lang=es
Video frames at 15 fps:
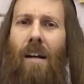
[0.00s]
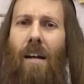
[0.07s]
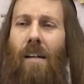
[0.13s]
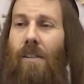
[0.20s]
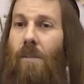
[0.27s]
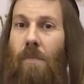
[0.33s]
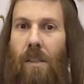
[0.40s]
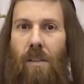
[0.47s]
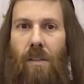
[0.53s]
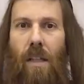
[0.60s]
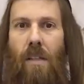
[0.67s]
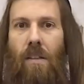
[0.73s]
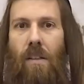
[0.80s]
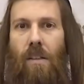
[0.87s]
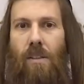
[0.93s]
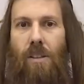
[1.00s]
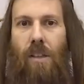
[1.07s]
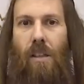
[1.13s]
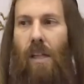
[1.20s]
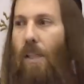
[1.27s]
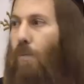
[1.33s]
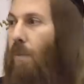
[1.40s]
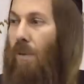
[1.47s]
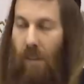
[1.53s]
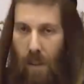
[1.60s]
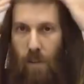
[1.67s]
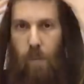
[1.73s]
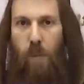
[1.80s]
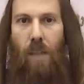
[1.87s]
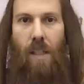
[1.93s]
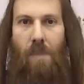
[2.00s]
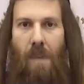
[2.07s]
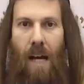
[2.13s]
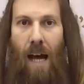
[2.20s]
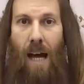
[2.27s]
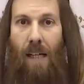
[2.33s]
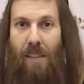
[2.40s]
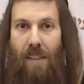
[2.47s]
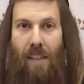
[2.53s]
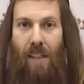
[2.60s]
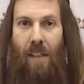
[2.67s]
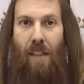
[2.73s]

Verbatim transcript: ah", en medio de la noche, y la esposa no puede más,